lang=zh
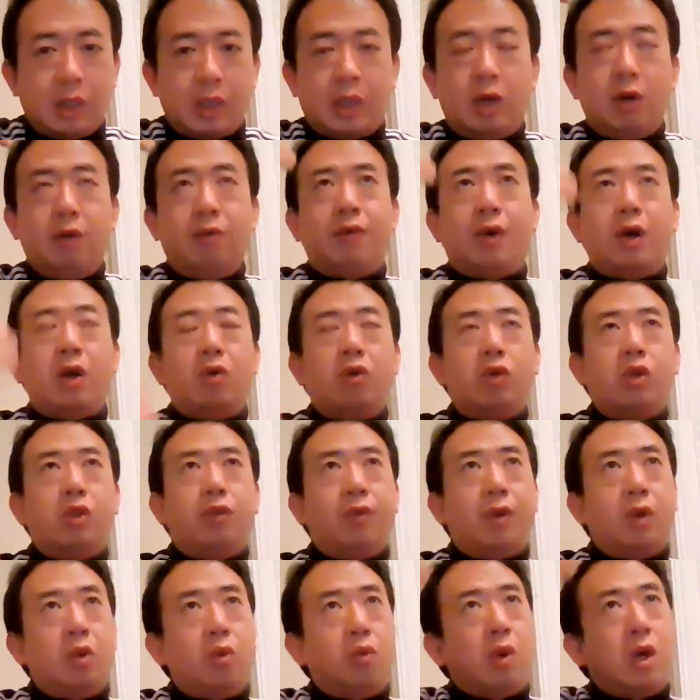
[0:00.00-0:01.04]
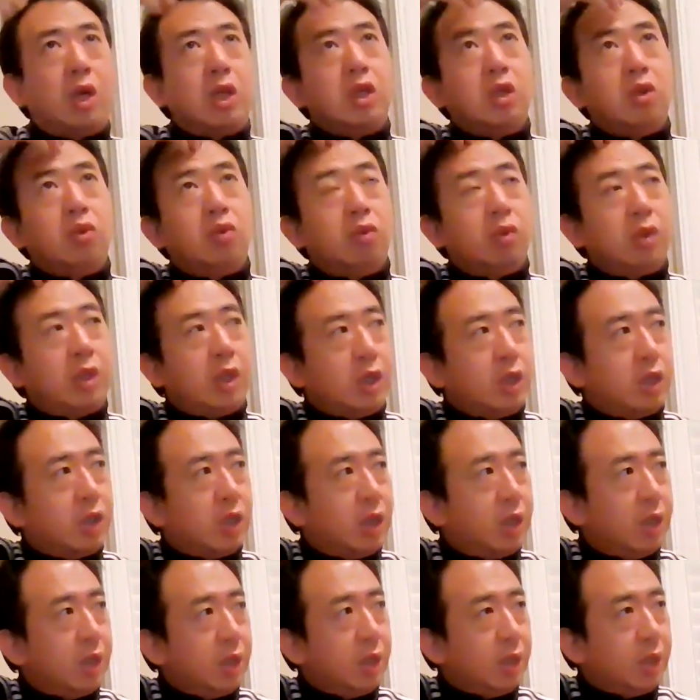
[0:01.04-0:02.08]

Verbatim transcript: 当然，仿佛是文化制度，但是